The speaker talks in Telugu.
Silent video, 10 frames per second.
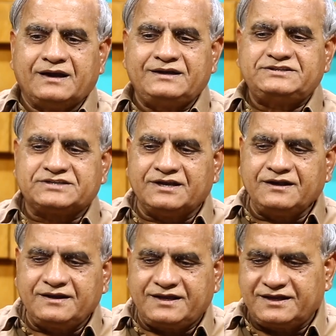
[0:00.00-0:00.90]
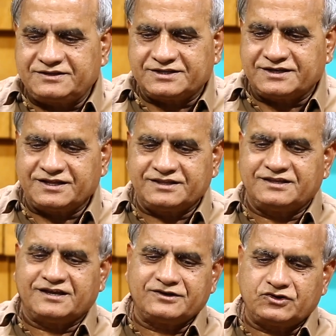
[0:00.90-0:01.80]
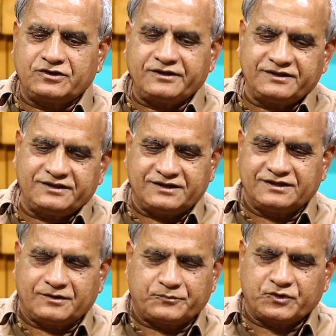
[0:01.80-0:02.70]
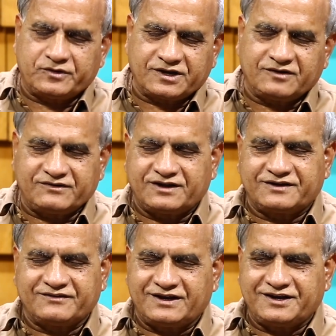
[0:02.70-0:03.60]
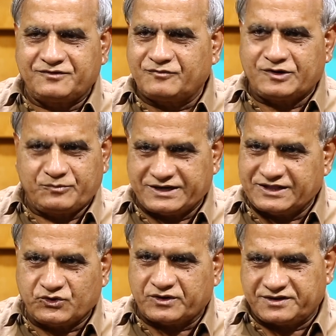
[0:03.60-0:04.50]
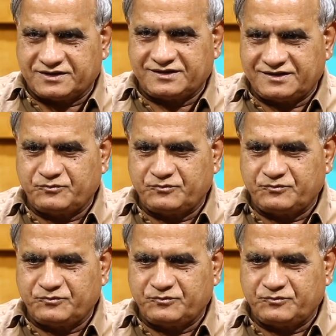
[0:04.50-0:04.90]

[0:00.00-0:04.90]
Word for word: అంటే స్కిల్ కేస్ అనే దాంట్లో ఈయన అప్రూవర్గా మారడం ఎలాంటి మలుపు అనేది ఒకటే